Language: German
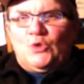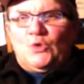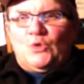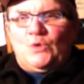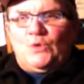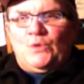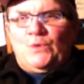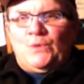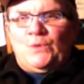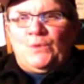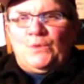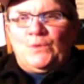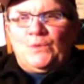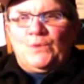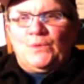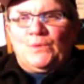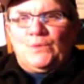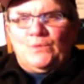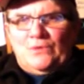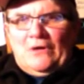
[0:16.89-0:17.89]
Und
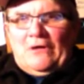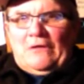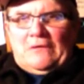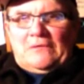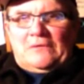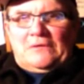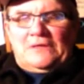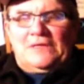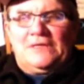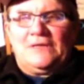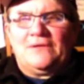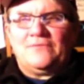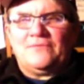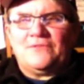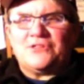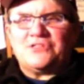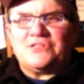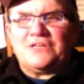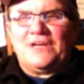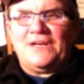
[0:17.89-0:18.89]
äh, ja,
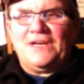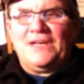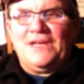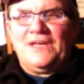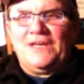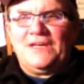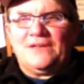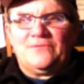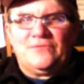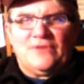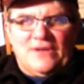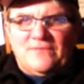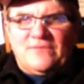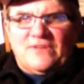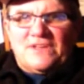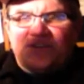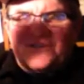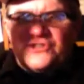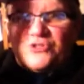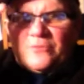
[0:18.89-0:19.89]
wahrscheinlich, äh, vielleicht
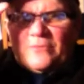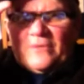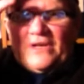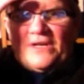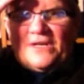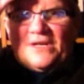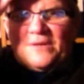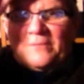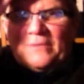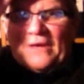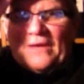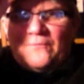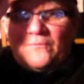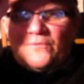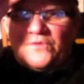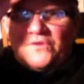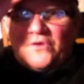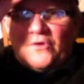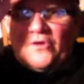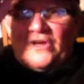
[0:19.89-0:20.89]
waren Sie schon mal äh, bei einem
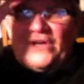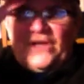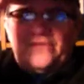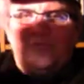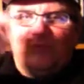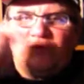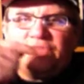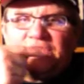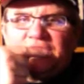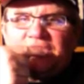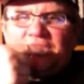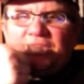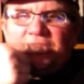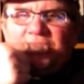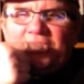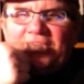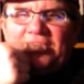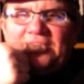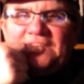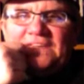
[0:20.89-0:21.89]
unserer Online-Vorträge zu
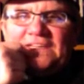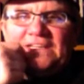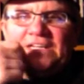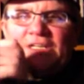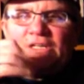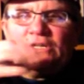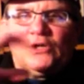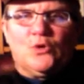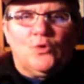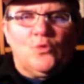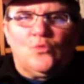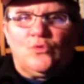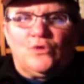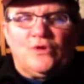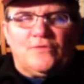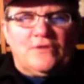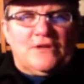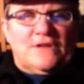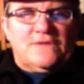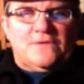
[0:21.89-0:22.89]
Gast
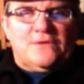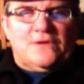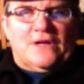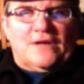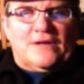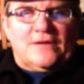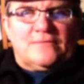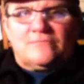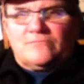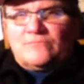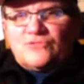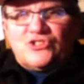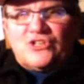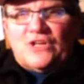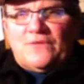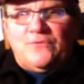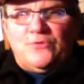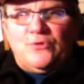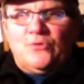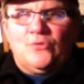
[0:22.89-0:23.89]
oder vielleicht sogar
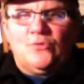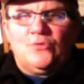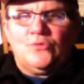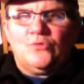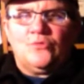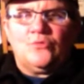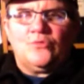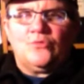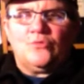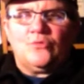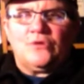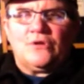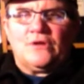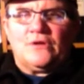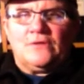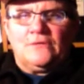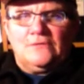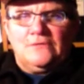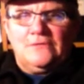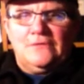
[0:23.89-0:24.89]
Stadtführungen
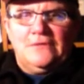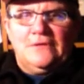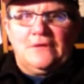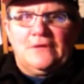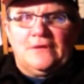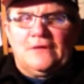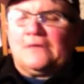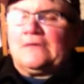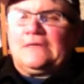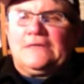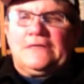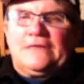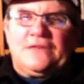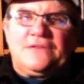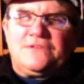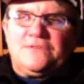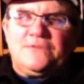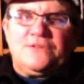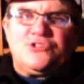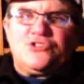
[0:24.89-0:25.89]
oder, ja, na,
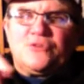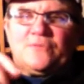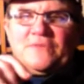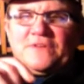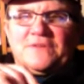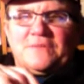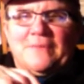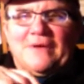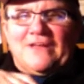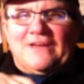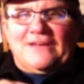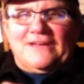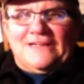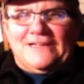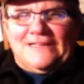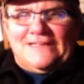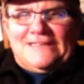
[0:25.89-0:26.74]
Sie wissen schon, was ich meine.